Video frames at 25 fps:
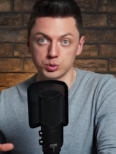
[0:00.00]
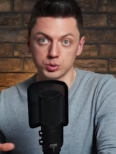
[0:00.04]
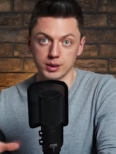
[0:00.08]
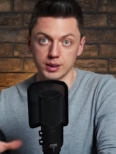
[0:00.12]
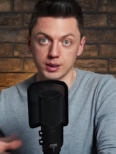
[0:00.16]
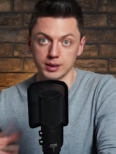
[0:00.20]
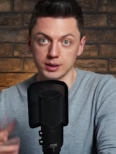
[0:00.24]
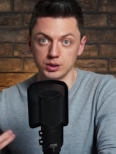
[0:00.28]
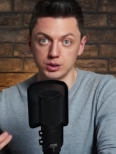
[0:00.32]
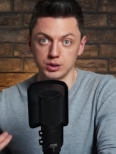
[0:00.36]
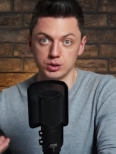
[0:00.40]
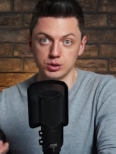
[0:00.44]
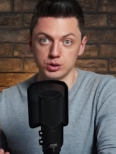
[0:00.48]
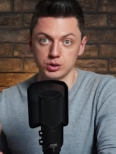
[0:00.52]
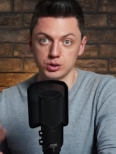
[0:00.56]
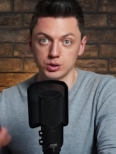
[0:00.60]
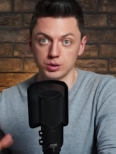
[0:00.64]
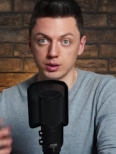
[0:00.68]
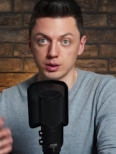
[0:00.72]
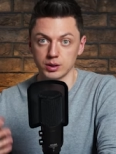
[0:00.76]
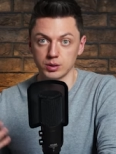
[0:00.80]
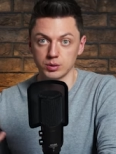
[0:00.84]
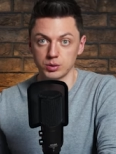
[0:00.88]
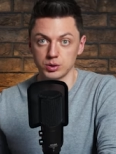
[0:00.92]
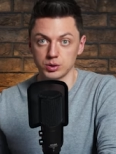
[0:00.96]
szuka jakichś
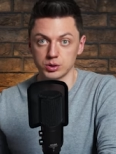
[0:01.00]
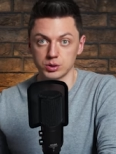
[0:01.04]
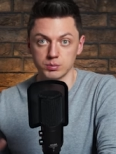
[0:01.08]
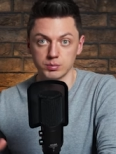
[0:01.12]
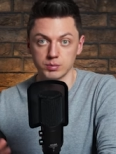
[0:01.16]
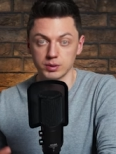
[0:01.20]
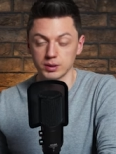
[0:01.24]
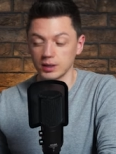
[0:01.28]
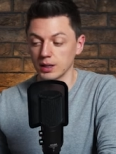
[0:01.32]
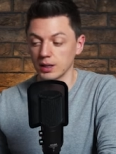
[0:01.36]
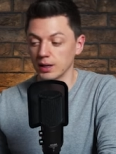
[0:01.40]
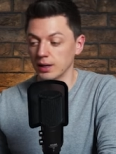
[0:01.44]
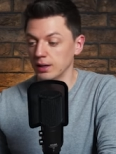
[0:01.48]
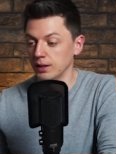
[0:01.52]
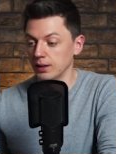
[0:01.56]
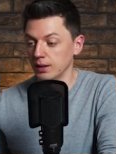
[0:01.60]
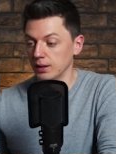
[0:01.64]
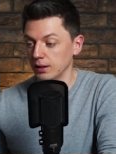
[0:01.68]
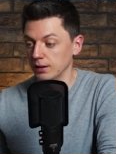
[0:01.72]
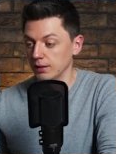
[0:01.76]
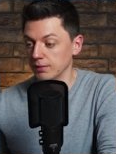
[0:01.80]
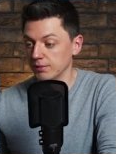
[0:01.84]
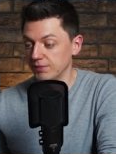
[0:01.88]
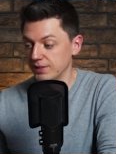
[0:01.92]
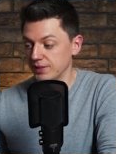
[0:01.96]
ścianek, które są mega
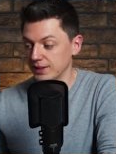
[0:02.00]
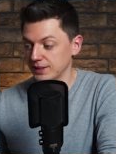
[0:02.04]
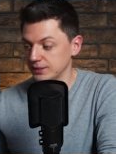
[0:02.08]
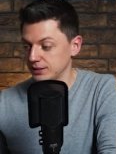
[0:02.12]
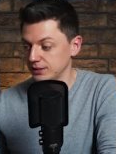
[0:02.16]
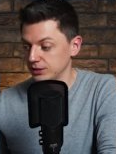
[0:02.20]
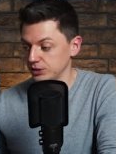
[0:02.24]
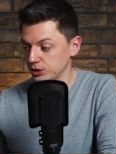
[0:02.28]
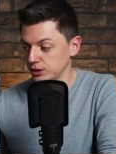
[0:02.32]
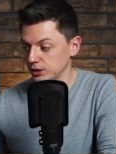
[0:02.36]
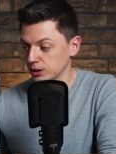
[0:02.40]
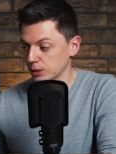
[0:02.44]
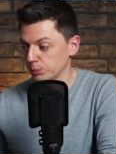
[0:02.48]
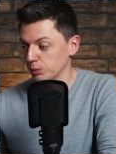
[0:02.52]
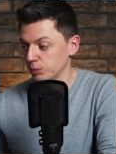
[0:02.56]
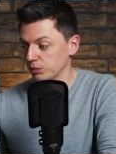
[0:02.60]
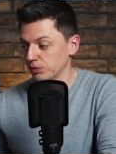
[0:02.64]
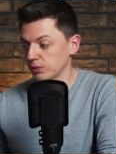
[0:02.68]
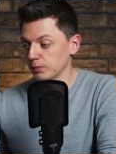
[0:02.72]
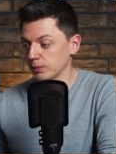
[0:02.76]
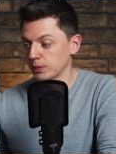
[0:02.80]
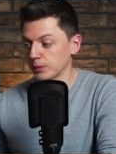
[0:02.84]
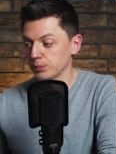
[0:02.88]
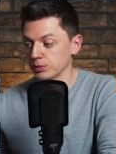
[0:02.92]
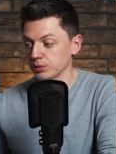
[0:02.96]
e, fancy, że tak
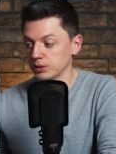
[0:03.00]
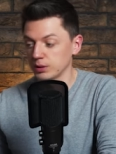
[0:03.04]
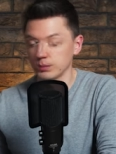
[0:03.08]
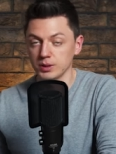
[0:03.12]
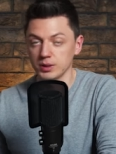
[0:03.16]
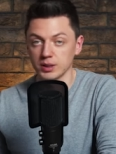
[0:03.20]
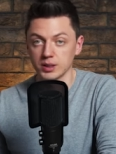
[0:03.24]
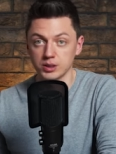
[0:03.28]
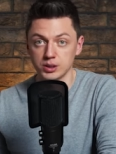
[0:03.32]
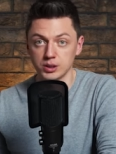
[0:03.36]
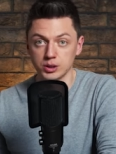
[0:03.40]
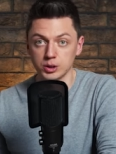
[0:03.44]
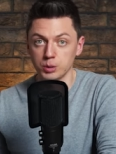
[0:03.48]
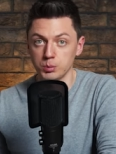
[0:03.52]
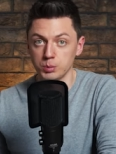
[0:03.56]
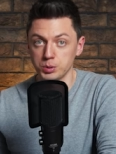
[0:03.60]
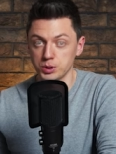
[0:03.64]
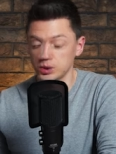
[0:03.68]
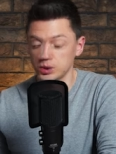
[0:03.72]
powiem, a potem nie da się tego